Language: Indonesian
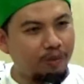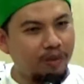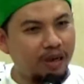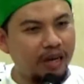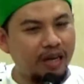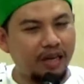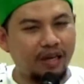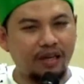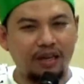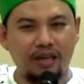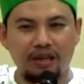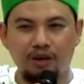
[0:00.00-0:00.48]

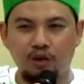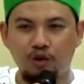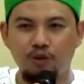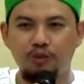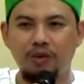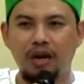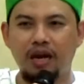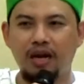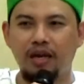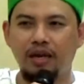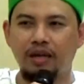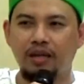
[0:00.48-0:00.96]
pemilik
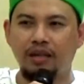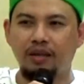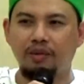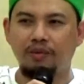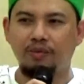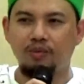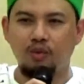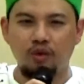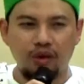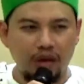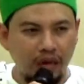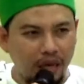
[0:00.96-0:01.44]
rumah,
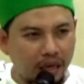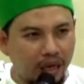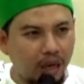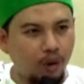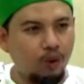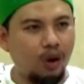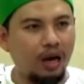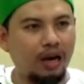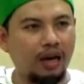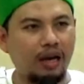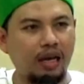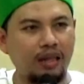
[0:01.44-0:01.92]
mungkin
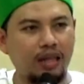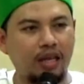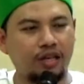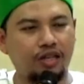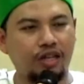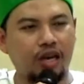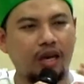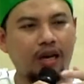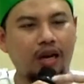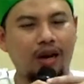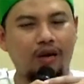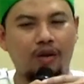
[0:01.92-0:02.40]
keluarganya
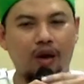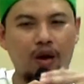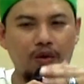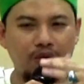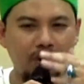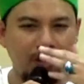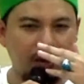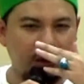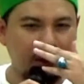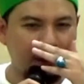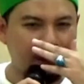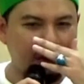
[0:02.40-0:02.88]
Syekh
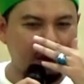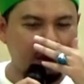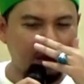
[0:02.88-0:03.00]
Nawawi.